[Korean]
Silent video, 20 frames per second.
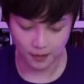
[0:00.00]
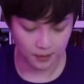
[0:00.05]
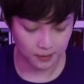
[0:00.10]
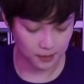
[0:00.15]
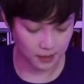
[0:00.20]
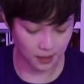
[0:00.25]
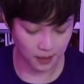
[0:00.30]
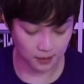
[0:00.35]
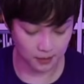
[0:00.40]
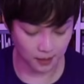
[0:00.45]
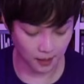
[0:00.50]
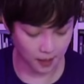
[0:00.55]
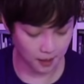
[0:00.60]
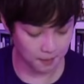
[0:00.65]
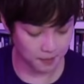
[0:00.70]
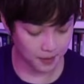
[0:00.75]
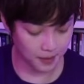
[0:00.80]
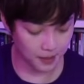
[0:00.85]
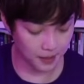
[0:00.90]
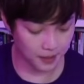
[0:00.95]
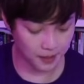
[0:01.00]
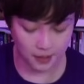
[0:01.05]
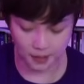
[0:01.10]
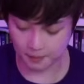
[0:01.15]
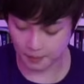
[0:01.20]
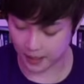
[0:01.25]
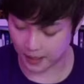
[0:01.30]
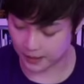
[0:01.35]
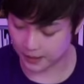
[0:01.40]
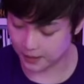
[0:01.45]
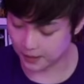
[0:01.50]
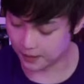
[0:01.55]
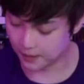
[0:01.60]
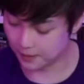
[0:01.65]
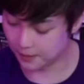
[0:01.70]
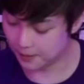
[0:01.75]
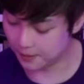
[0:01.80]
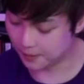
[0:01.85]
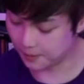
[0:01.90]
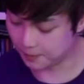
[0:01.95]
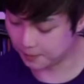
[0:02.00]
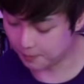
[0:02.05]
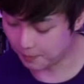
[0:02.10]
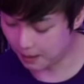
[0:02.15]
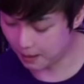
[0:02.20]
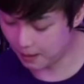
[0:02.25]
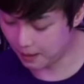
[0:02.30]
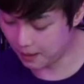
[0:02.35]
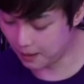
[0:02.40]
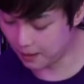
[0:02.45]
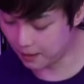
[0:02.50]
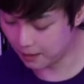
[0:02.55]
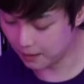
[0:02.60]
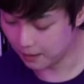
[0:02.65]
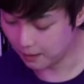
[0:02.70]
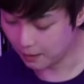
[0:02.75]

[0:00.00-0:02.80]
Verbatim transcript: 자, 그 다음에 마지막